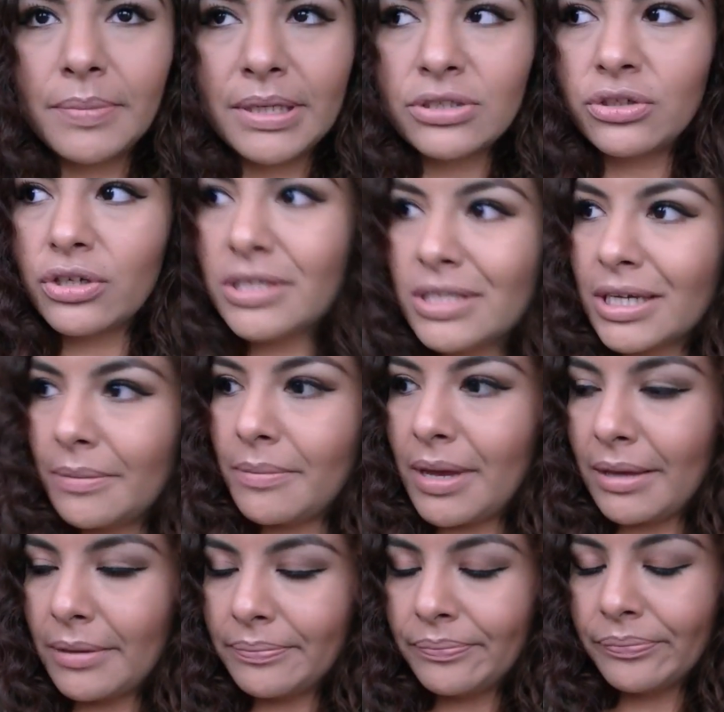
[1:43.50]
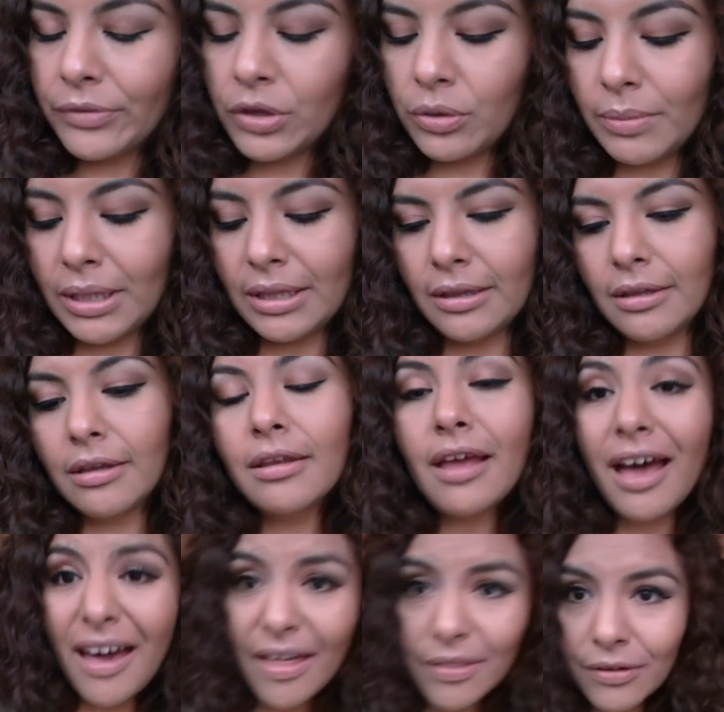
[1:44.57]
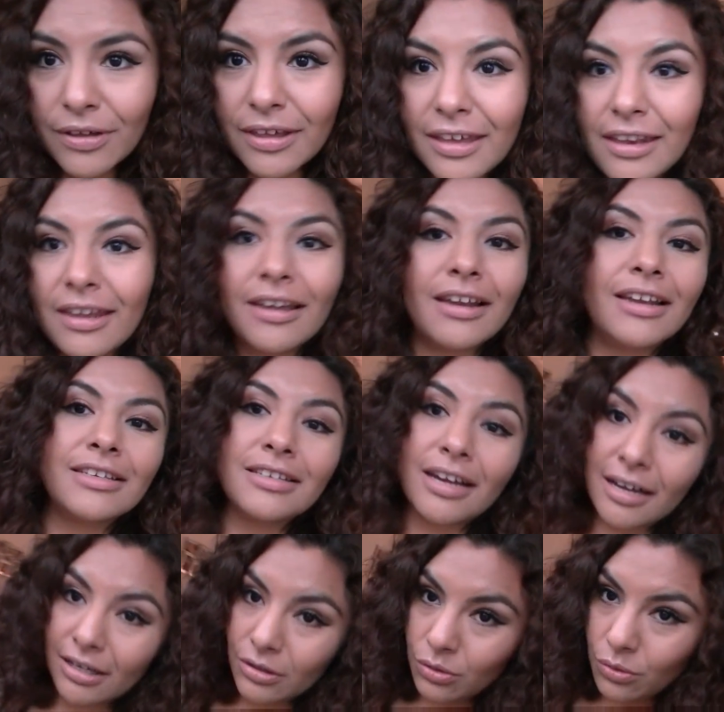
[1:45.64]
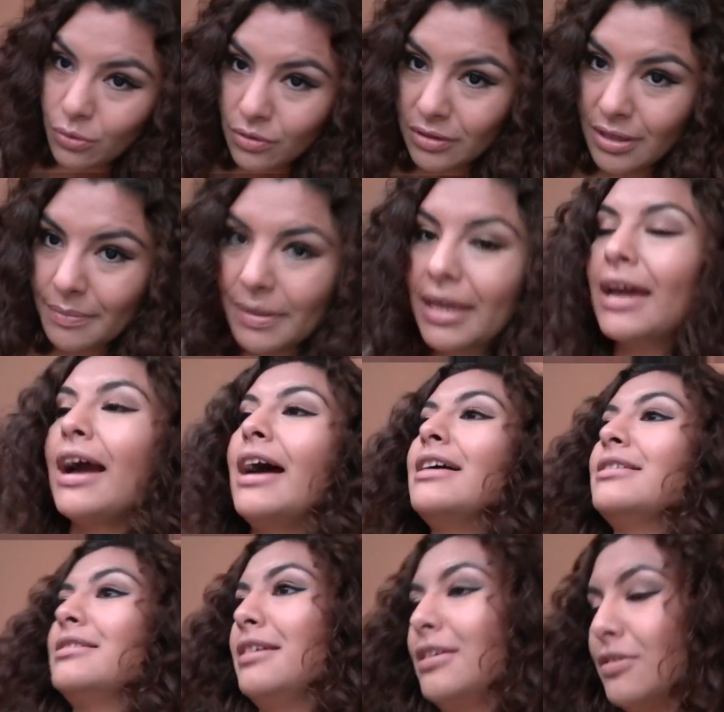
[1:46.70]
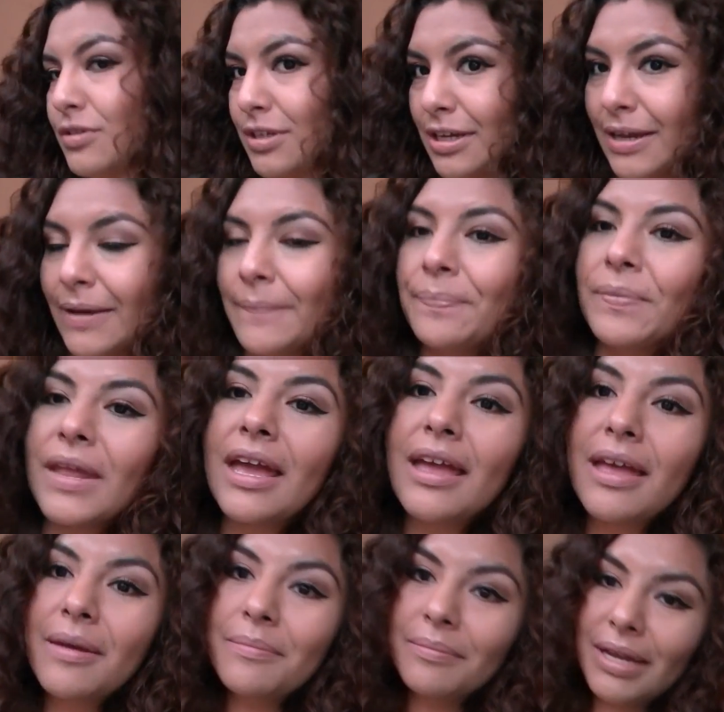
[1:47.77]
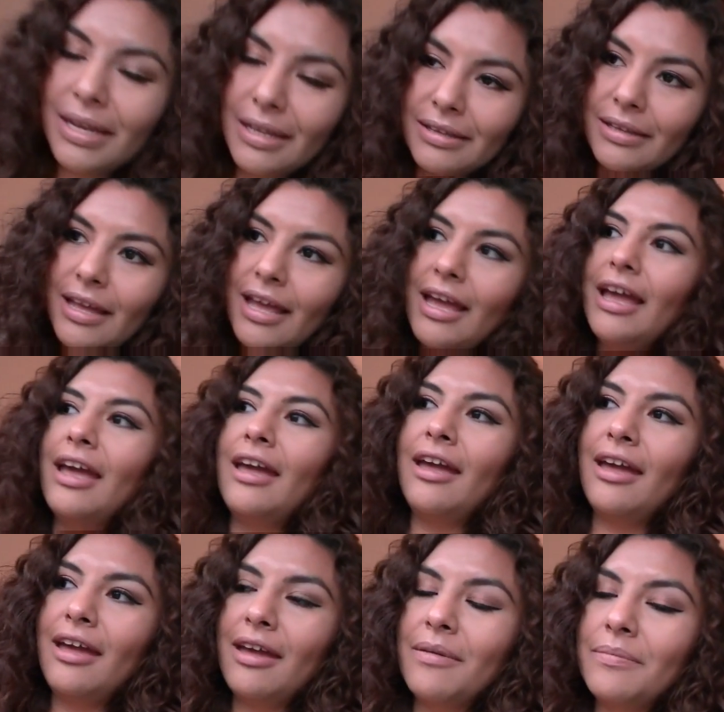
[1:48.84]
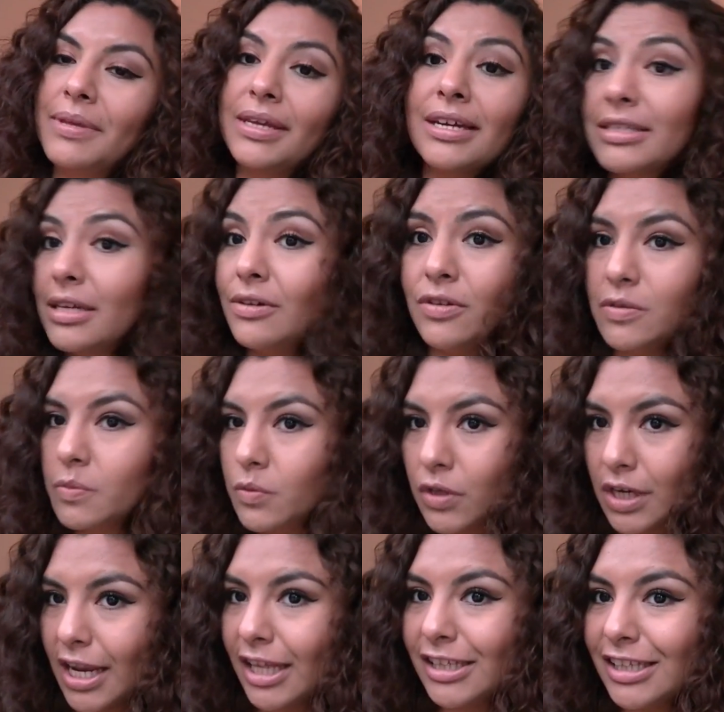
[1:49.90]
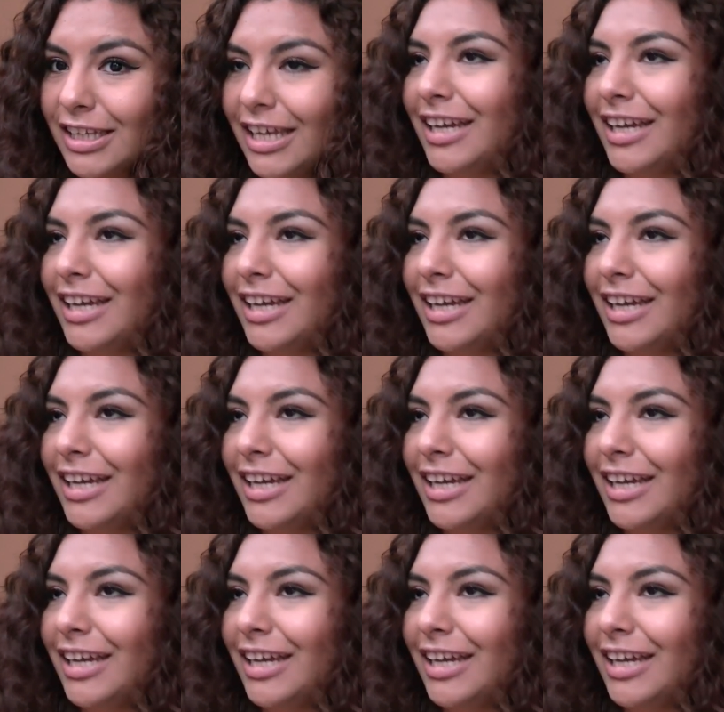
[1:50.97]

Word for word: personas que me han comentado que quieren que les haga tour de mi casa y no sé qué. Miren, eh, mi casa no es muy grande.